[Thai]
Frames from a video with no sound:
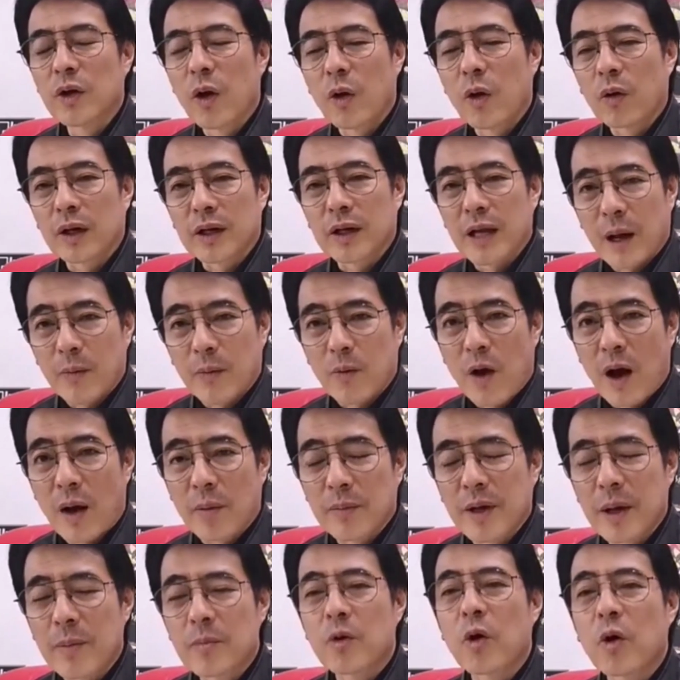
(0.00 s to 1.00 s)
ยกระดับความ
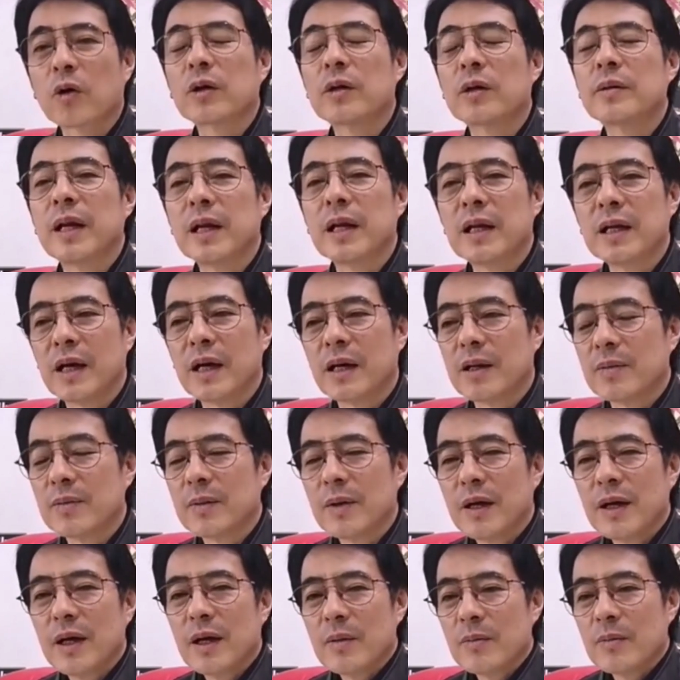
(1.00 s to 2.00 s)
เข้มข้นขึ้นเรื่อ
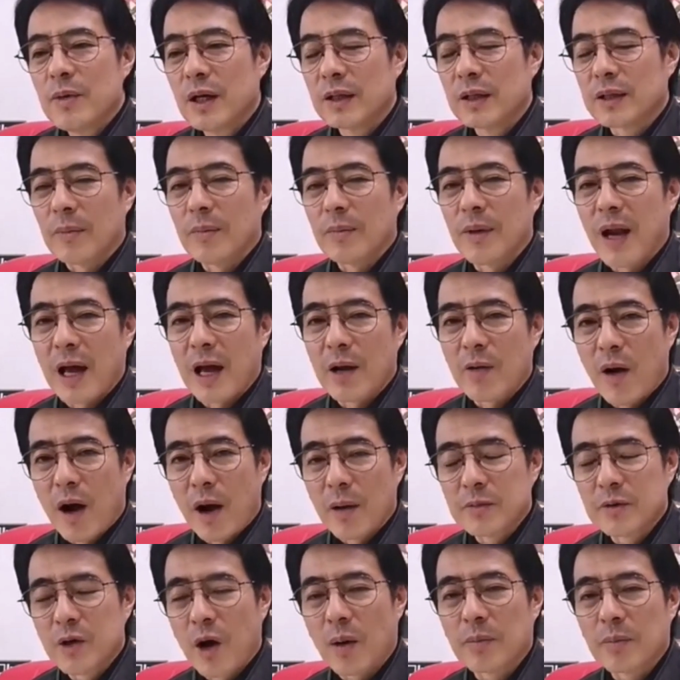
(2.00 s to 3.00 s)
ยๆเพื่อทำลายควา
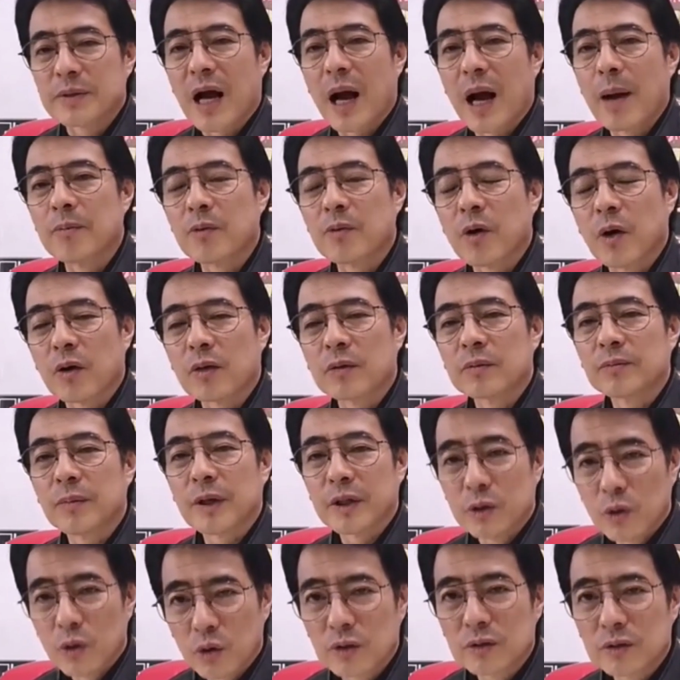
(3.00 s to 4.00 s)
มชอบธรรมของป
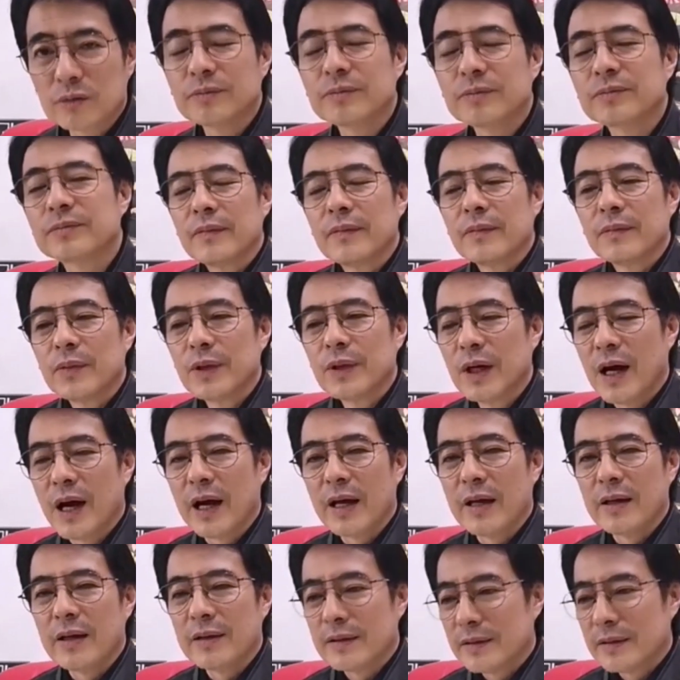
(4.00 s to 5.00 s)
ระยุทธ์เพื่อให้